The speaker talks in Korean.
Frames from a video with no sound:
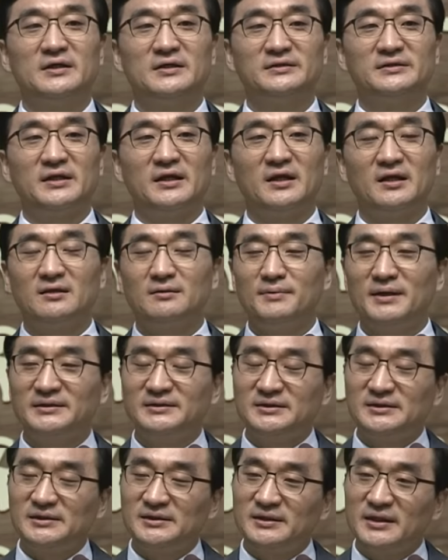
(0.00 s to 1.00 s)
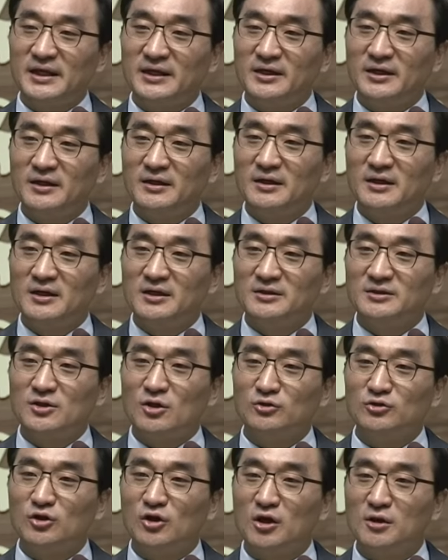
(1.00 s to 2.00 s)
세례를 받으실 때에
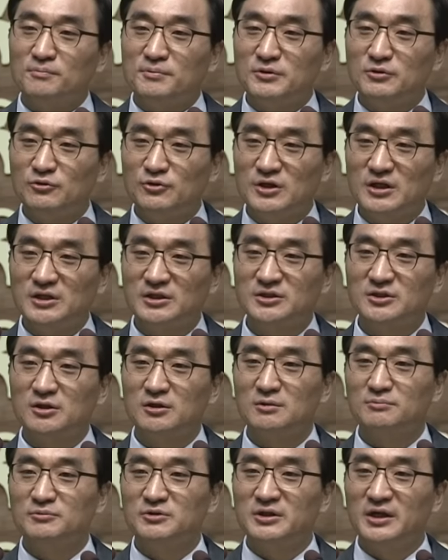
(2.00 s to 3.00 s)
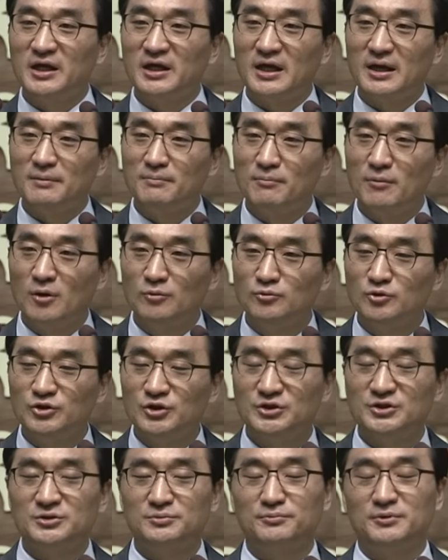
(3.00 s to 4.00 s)
성령이 비둘기처럼 그에게
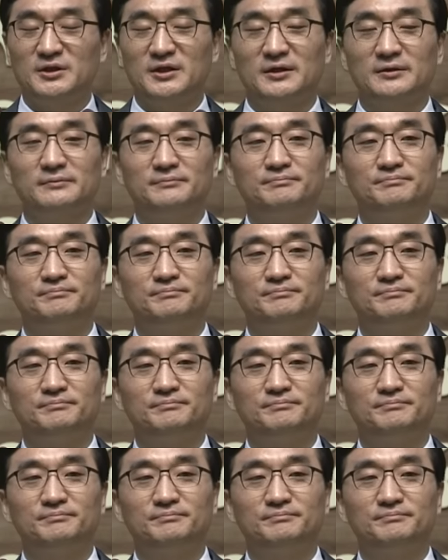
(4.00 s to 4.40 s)
머무셨습니다.